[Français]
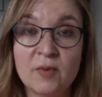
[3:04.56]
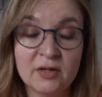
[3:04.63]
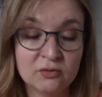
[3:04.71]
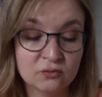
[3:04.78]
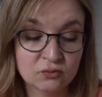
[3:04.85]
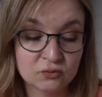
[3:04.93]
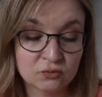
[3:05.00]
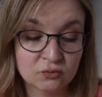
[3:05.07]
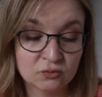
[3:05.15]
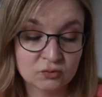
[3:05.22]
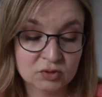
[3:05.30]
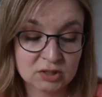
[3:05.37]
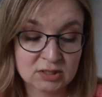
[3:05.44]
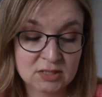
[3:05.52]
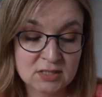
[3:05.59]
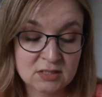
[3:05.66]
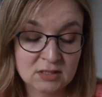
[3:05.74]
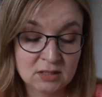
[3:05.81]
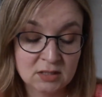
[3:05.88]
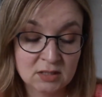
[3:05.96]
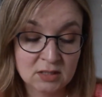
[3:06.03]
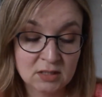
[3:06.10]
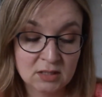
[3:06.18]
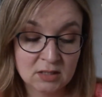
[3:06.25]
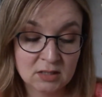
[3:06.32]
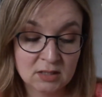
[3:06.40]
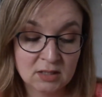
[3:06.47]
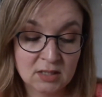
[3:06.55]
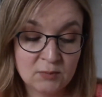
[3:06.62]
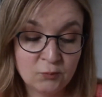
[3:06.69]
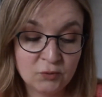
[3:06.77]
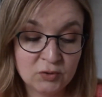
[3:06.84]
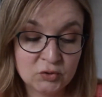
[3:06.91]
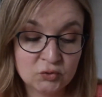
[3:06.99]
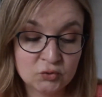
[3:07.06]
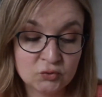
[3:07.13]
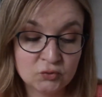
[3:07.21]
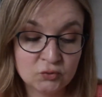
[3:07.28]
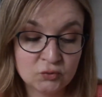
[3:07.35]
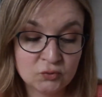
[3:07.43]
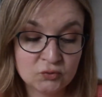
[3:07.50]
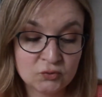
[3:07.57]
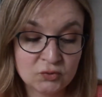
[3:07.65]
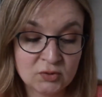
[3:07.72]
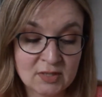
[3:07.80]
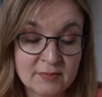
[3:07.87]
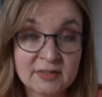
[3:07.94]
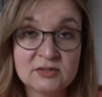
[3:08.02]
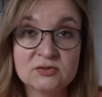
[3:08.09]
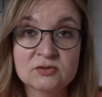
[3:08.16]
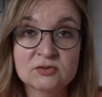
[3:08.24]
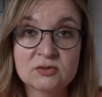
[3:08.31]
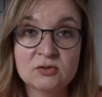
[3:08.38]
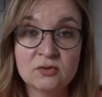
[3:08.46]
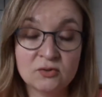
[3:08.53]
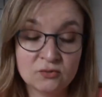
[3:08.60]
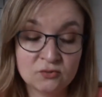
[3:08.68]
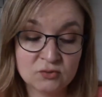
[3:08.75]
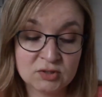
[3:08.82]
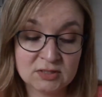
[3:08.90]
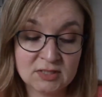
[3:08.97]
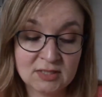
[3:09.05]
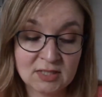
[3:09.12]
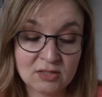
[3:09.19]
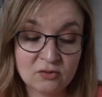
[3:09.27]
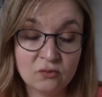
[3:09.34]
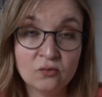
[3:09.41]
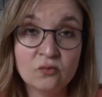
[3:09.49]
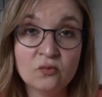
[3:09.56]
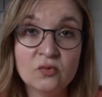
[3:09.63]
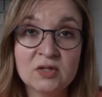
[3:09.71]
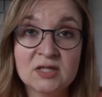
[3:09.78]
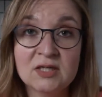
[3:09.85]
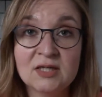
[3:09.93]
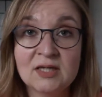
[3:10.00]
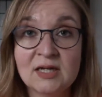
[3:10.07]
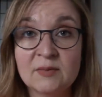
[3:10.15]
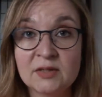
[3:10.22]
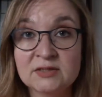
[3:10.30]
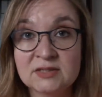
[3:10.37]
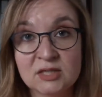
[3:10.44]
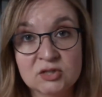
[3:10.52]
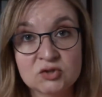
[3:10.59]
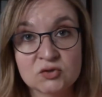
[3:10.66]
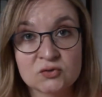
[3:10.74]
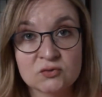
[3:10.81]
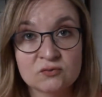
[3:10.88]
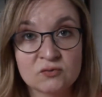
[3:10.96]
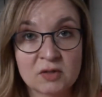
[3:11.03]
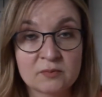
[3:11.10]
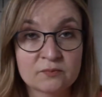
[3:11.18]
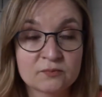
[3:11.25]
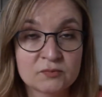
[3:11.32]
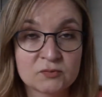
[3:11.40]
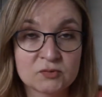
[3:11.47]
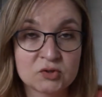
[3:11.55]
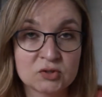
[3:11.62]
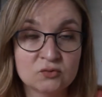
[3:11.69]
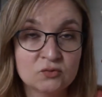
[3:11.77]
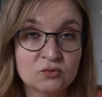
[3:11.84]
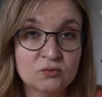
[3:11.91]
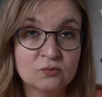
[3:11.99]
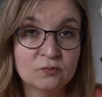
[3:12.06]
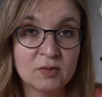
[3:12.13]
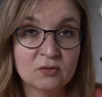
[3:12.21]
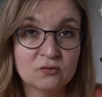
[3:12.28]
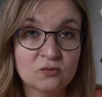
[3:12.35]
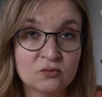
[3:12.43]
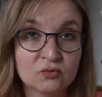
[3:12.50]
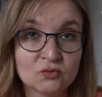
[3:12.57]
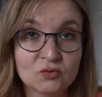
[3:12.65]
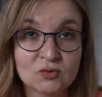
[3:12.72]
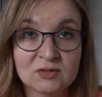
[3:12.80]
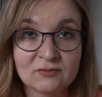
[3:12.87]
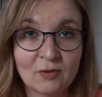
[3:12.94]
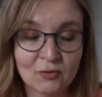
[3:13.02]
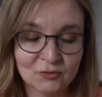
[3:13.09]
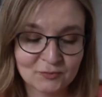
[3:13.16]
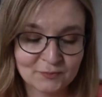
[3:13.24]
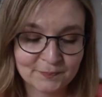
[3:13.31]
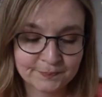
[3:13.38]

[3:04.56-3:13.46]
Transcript: marques que j'achète. Et pour les chaussures, c'est la marque de chez Decathlon et la marque Sketchers. Voilà, j'ai deux paires de chaussures différentes.